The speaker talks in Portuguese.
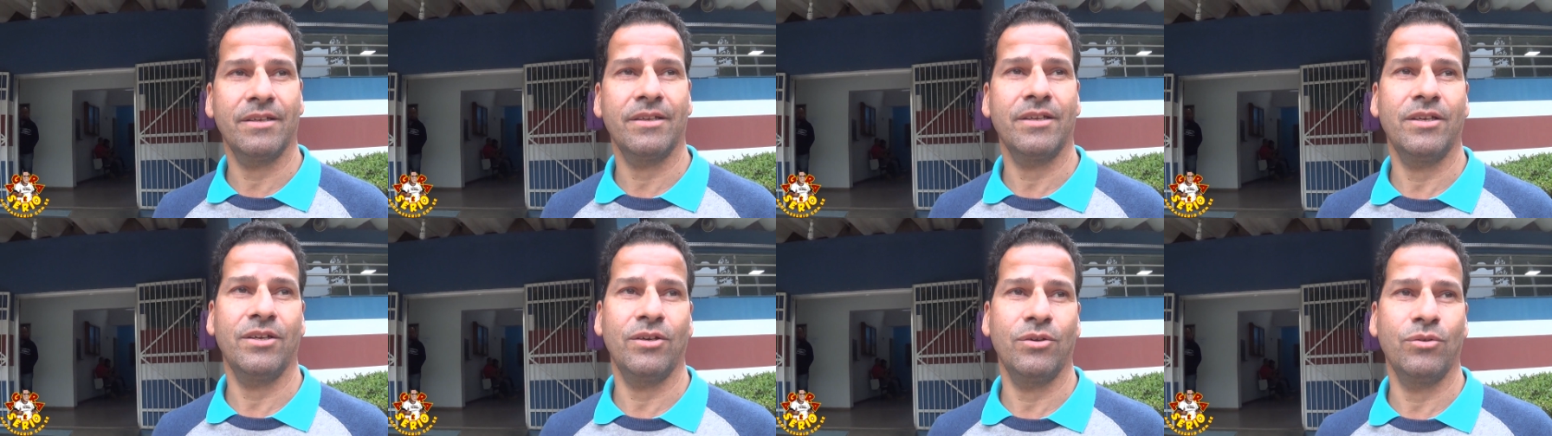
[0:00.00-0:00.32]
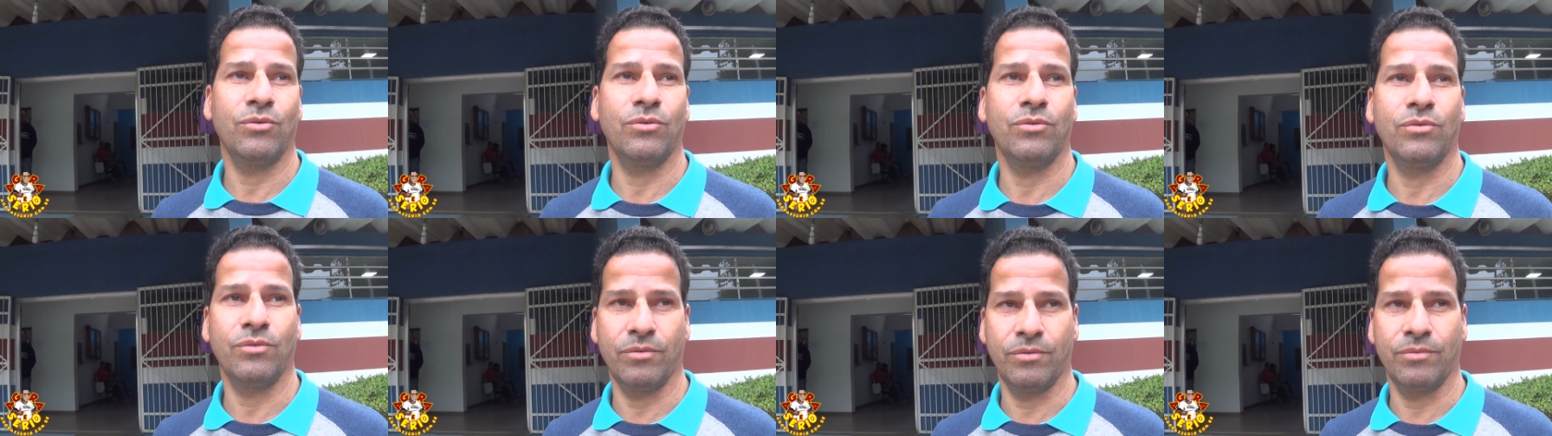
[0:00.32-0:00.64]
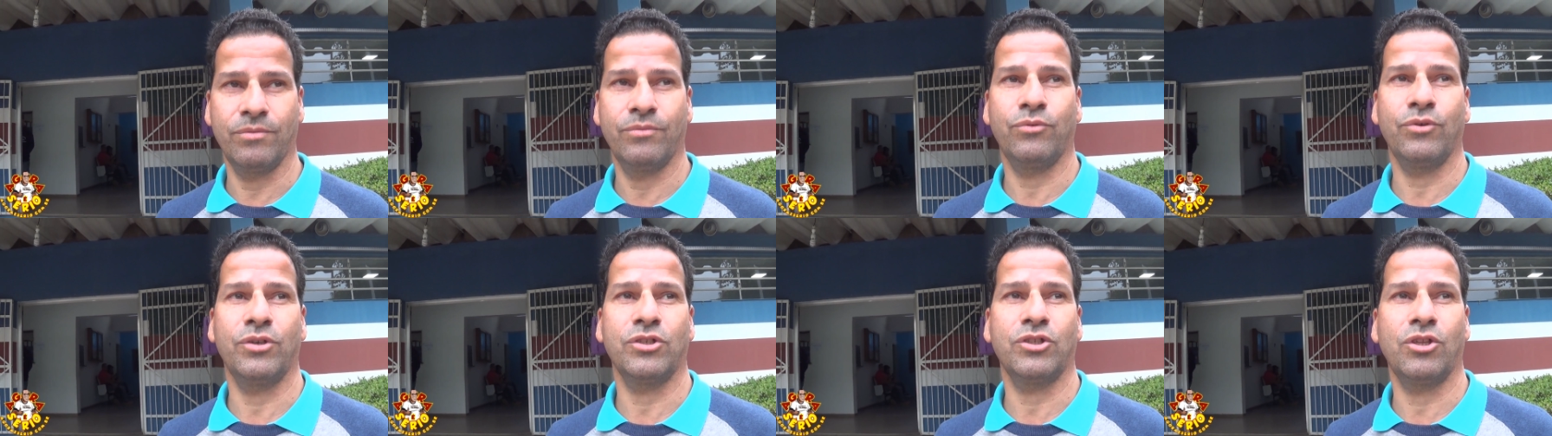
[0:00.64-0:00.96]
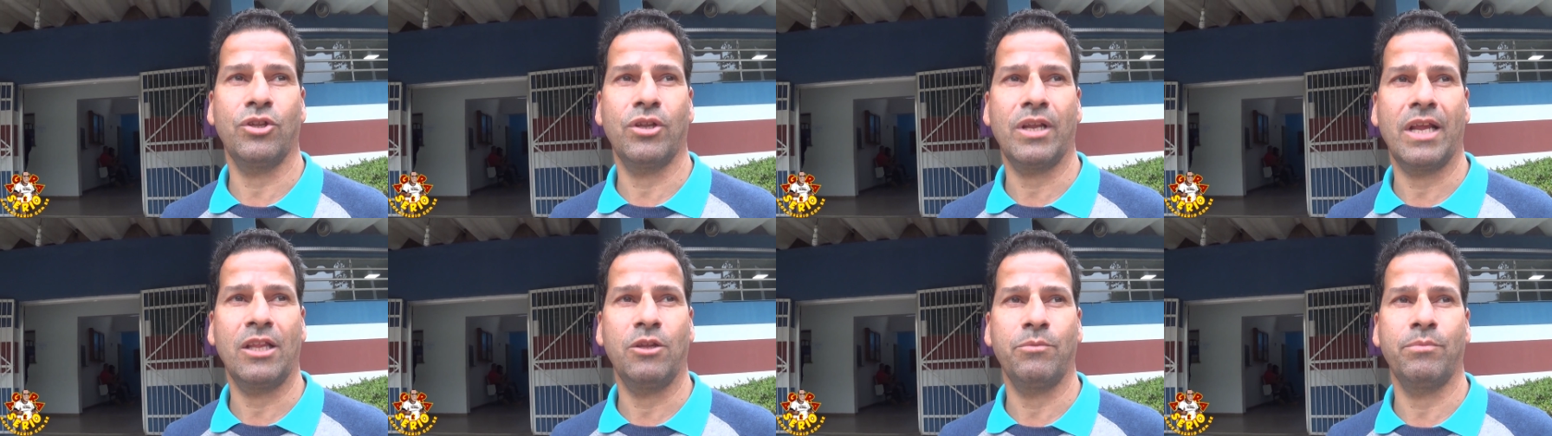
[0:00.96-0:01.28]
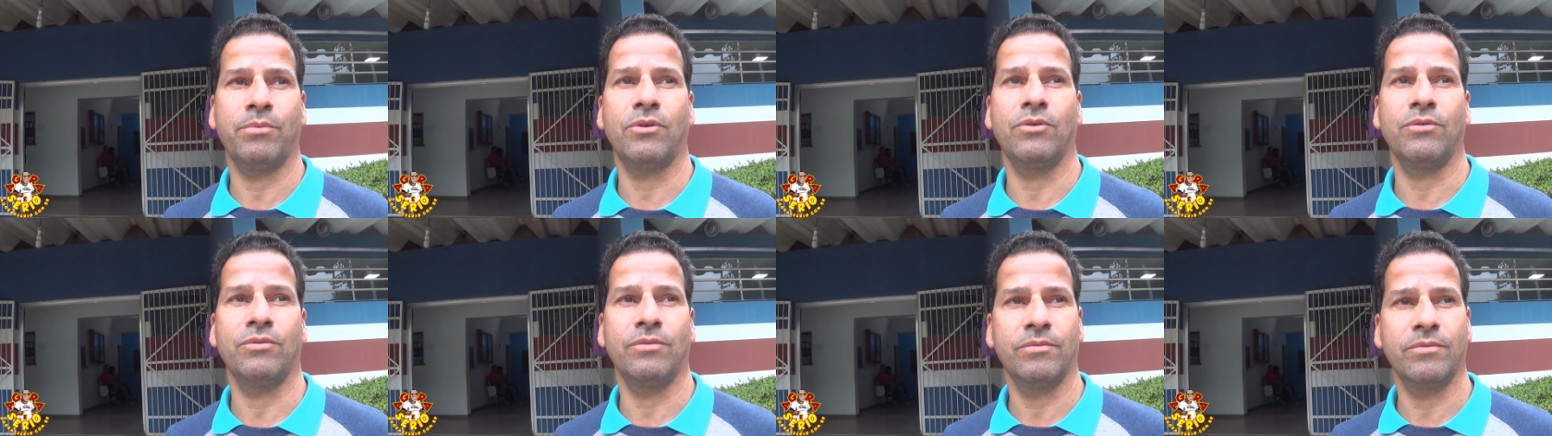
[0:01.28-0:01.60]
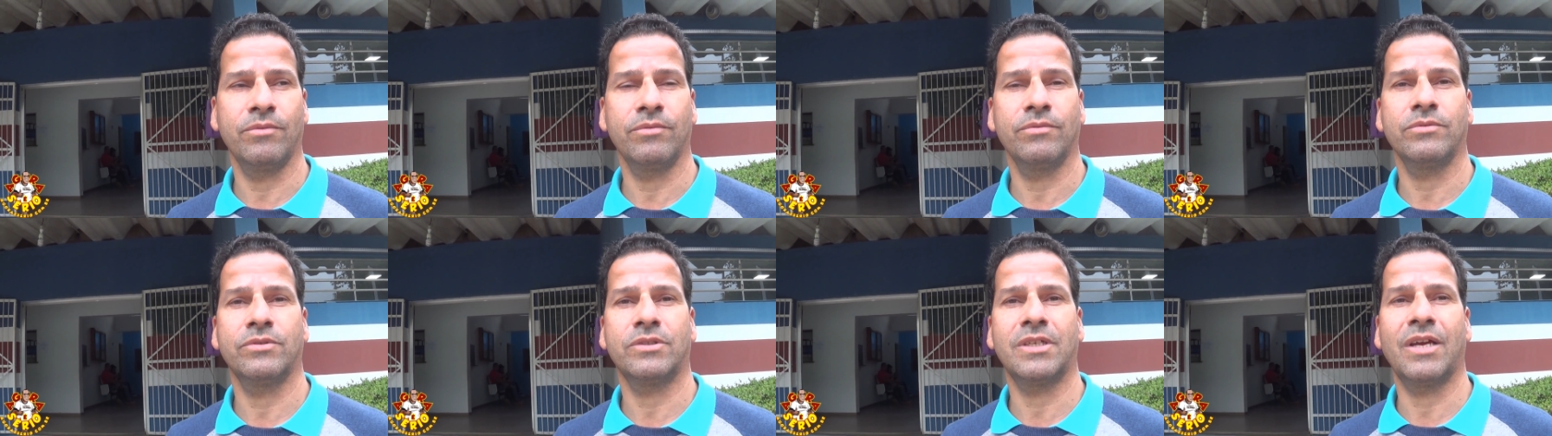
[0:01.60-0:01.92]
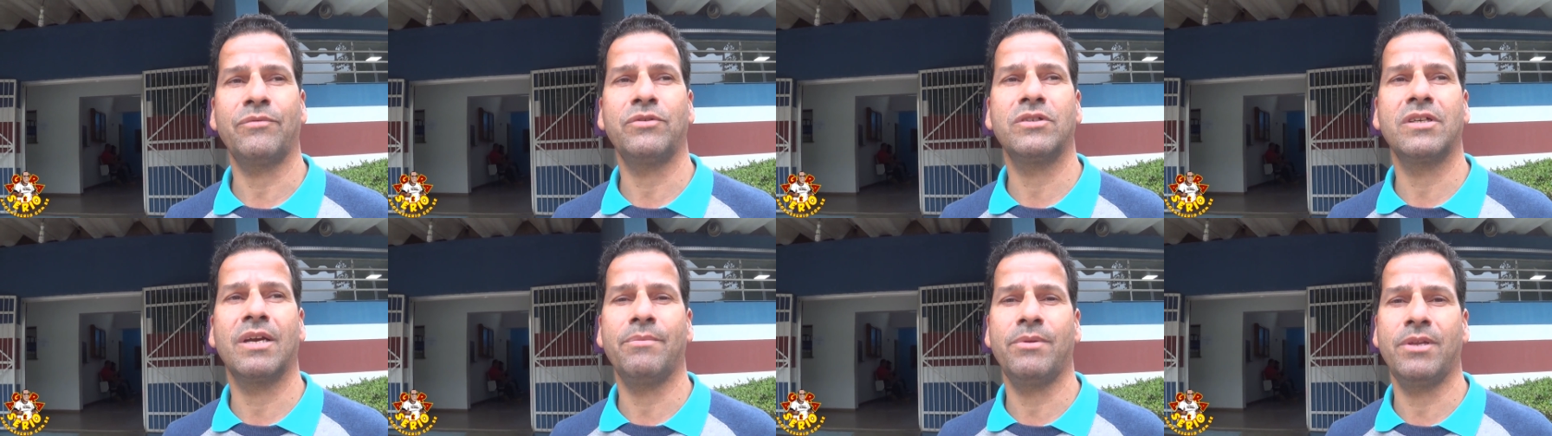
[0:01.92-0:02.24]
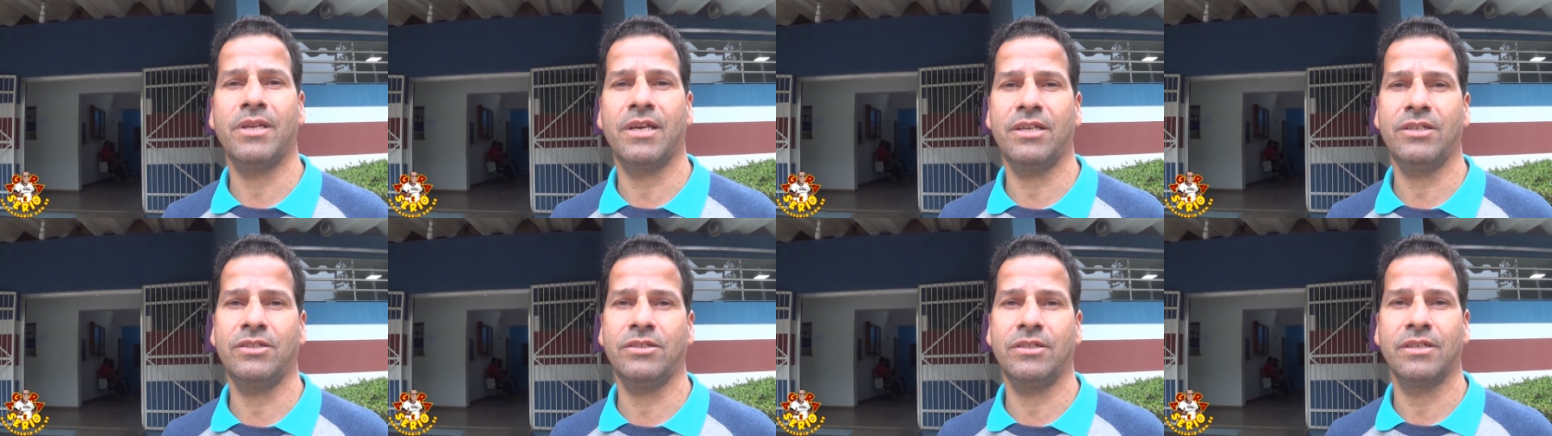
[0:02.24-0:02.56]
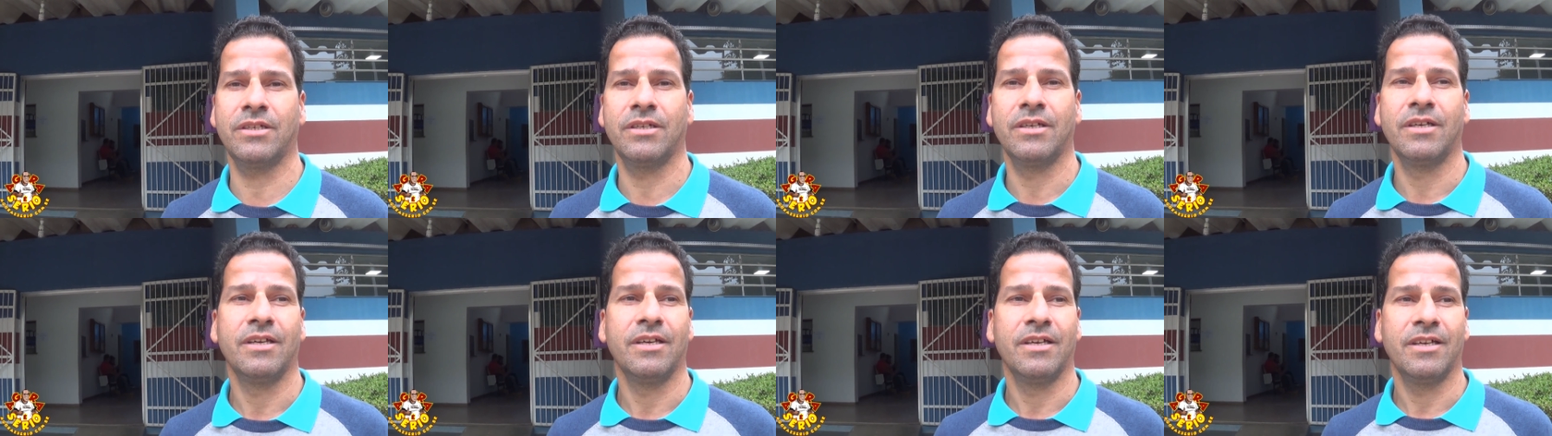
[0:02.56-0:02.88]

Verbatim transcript: eu fui exonerado pelo chefe de gabinete